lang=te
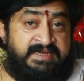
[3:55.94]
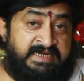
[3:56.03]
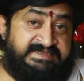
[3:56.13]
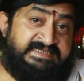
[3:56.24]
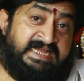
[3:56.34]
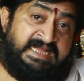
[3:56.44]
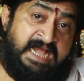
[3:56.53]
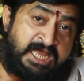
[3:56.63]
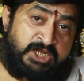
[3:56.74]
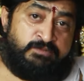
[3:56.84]
కట్టె
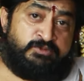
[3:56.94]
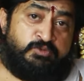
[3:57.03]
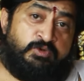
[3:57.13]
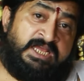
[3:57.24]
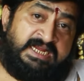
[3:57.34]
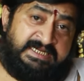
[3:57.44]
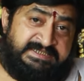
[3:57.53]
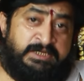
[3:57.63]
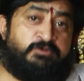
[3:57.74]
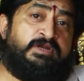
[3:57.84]
కాలక ముందు కూడా
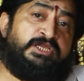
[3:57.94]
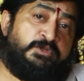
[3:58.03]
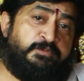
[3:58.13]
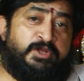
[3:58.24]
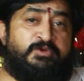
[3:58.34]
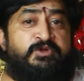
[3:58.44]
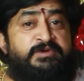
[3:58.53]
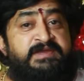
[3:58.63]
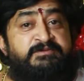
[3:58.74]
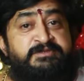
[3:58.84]
కట్టె కూడా ఎరుపు
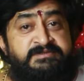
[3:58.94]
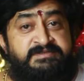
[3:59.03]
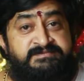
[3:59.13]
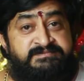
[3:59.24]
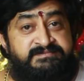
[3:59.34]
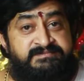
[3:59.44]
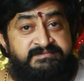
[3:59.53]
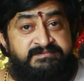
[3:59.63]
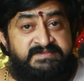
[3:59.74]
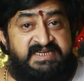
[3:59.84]
రంగులోనే ఉంటుంది
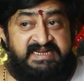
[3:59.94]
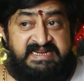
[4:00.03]
అంటే